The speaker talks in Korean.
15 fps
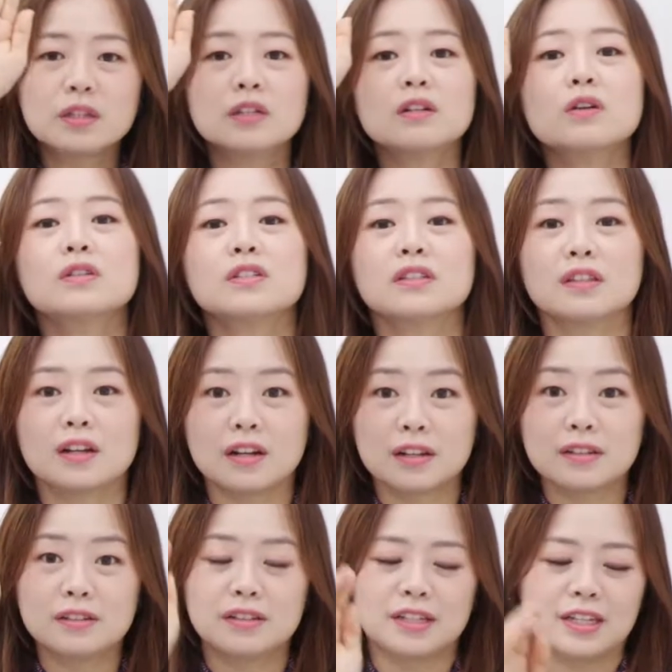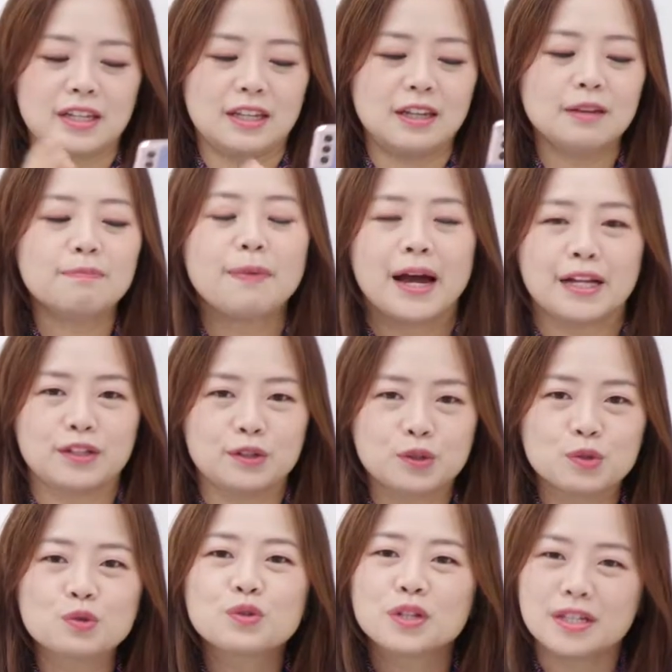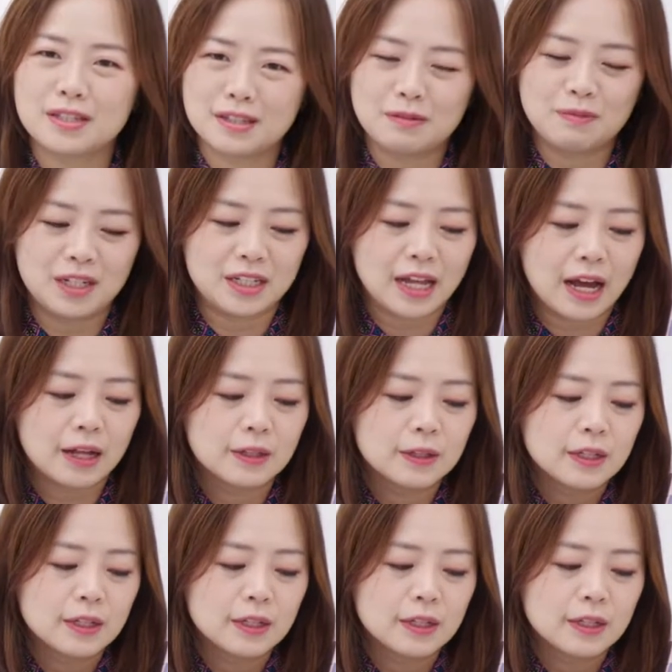틀어진다라는 느낌 받을 수 있습니다.